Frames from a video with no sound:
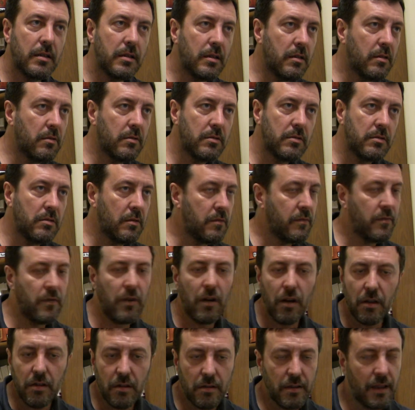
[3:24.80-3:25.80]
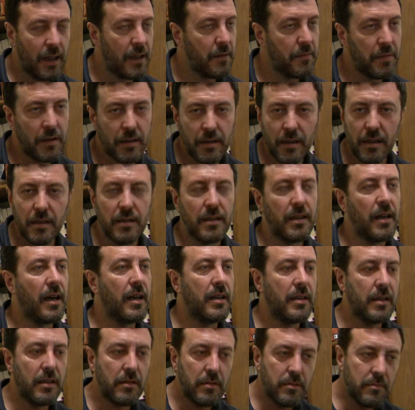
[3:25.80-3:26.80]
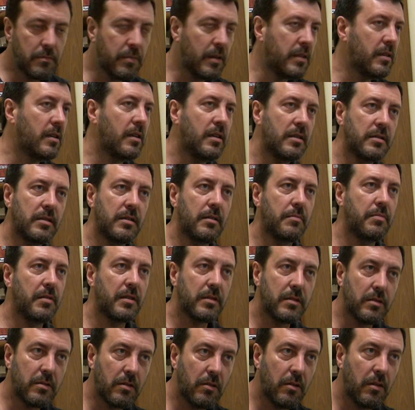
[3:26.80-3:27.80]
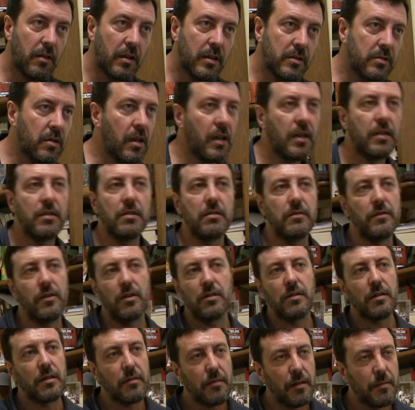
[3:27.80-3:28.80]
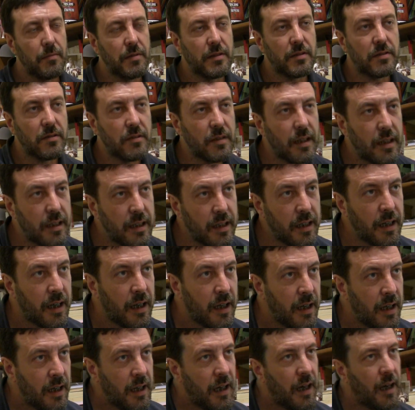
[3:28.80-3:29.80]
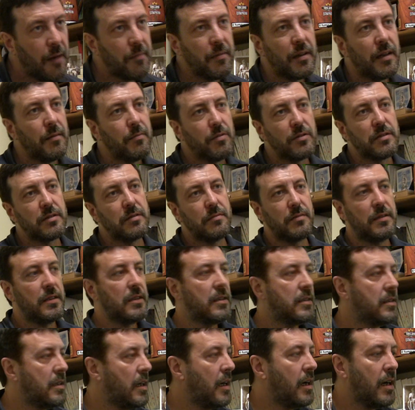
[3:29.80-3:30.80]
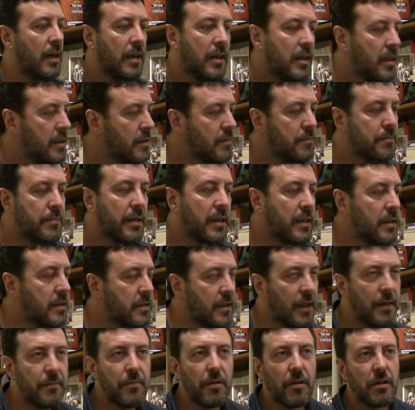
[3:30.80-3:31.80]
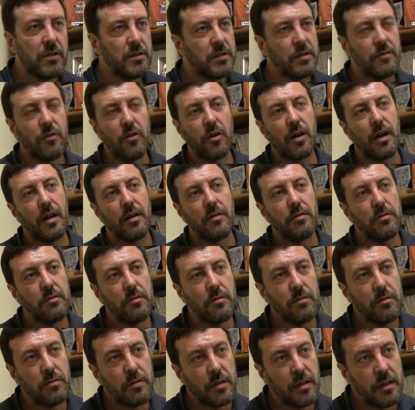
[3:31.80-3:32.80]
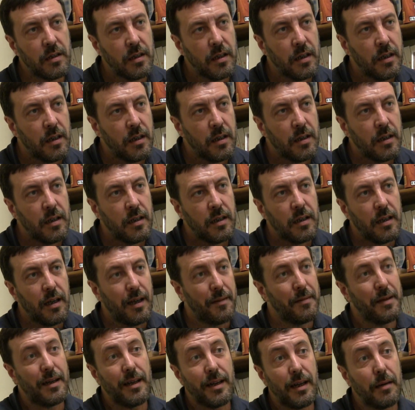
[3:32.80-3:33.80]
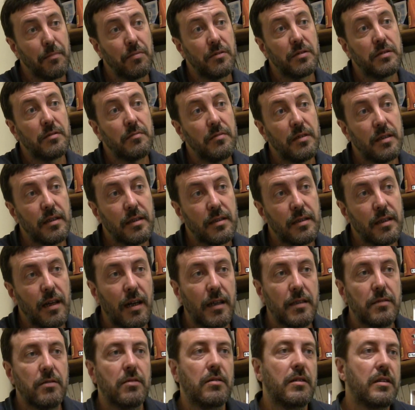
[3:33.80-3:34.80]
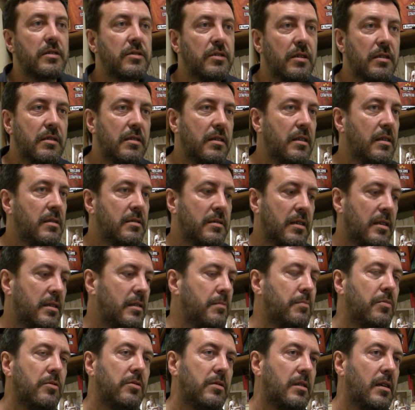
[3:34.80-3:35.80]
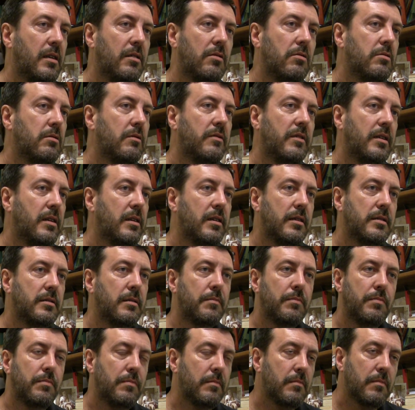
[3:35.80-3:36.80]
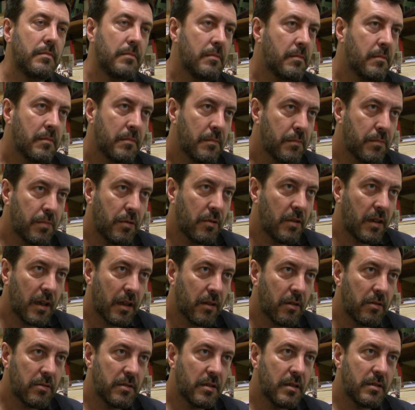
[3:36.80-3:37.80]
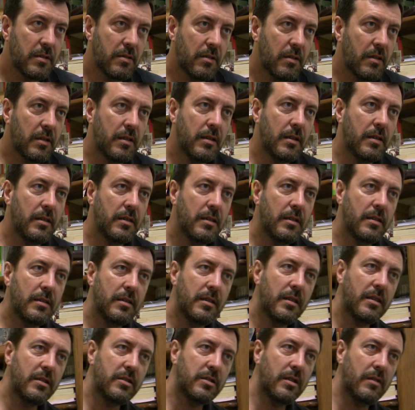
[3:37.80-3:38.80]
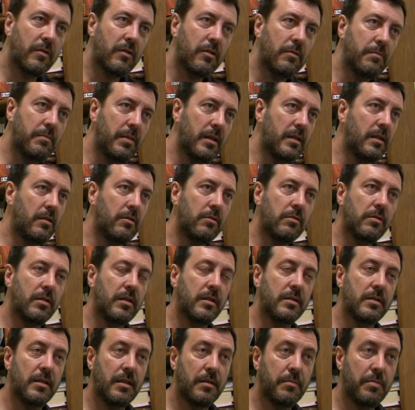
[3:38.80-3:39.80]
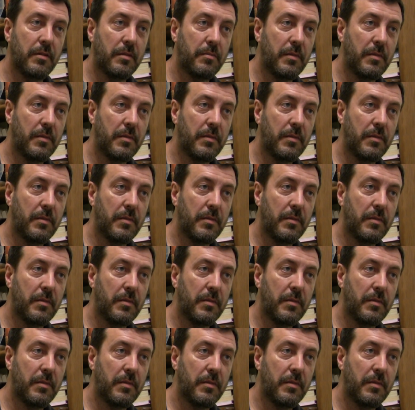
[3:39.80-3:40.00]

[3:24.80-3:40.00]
Io non voglio dare per 30 anni compagnia alla stessa persona, cioè io voglio che quella persona lì abbia la possibilità per il tempo che ci vorrà con lui abbiamo la possibilità, non la certezza, di poter non dover più nella condizione di, di ricevere un panino tutte le sere per